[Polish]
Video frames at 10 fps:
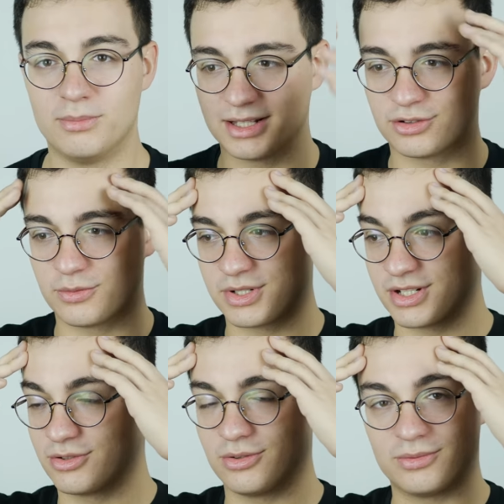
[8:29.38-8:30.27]
matko,
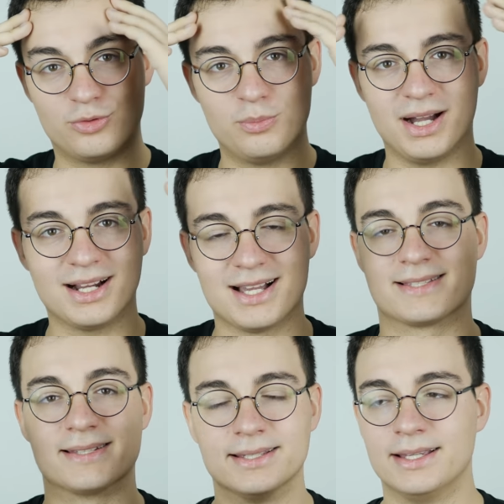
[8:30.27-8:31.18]
przecież to kupa
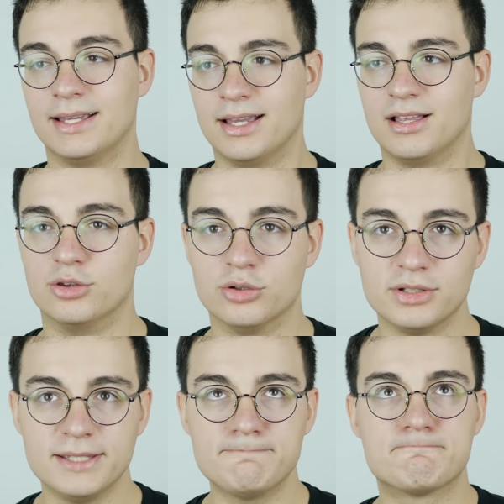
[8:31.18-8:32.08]
kasy. No
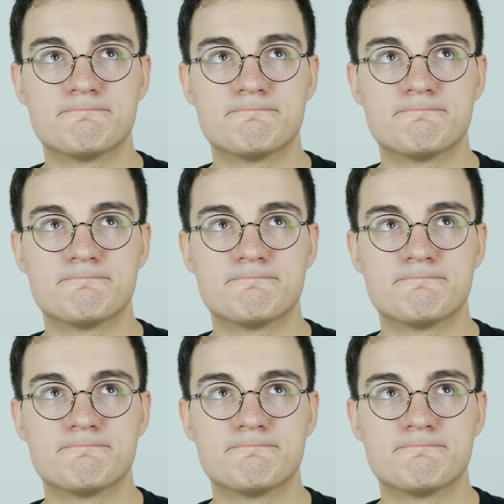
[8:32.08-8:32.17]
i